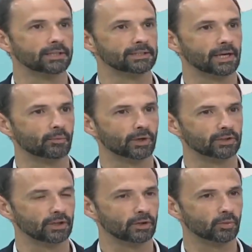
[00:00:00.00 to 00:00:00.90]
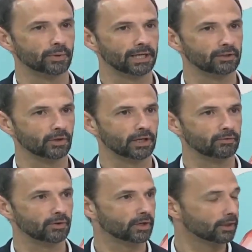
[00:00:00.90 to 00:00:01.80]
Se han vuelto a recuperar todas las
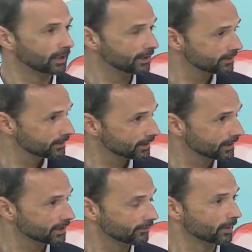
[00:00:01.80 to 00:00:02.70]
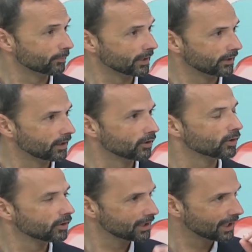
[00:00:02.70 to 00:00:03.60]
flores de lis que se habían
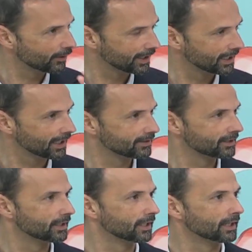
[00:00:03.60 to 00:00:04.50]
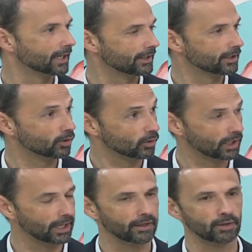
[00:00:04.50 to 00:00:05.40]
perdido y ahora ya las tienen allí
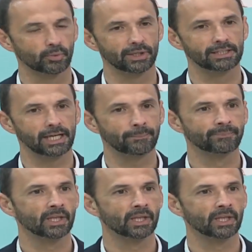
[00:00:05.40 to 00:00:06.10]
colocadas y puestas